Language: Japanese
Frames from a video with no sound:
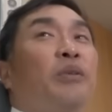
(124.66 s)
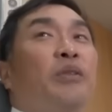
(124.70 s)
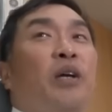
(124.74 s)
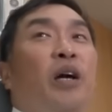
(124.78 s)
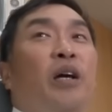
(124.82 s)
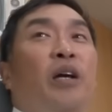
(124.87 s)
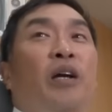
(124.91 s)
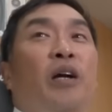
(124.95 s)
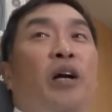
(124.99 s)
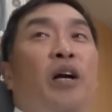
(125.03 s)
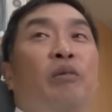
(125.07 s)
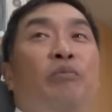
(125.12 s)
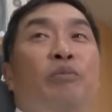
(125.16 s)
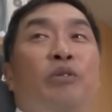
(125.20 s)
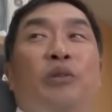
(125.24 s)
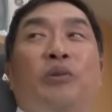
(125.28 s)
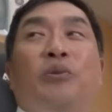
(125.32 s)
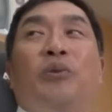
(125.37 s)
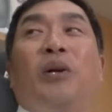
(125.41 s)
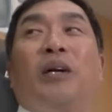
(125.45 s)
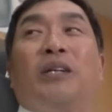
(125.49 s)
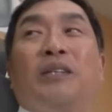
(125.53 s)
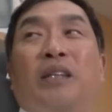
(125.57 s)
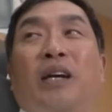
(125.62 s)
采配ぶり
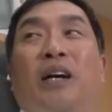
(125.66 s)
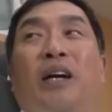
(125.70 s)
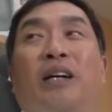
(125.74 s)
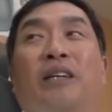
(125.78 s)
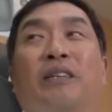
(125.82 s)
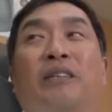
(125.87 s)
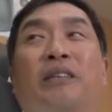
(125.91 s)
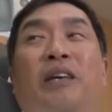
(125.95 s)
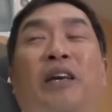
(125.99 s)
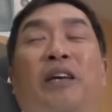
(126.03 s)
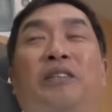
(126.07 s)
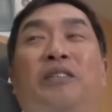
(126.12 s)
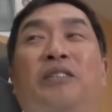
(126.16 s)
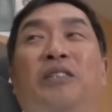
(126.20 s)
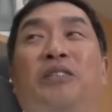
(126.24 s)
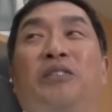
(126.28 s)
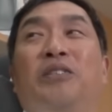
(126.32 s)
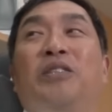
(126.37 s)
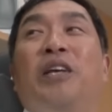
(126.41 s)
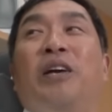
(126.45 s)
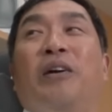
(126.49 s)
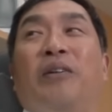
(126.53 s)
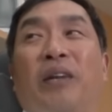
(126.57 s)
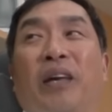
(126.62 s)
とかさ、堅
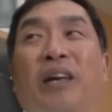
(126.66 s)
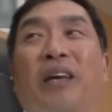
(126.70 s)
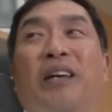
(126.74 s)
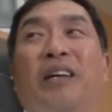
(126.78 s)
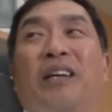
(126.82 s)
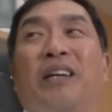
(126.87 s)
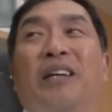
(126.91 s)
実だよね。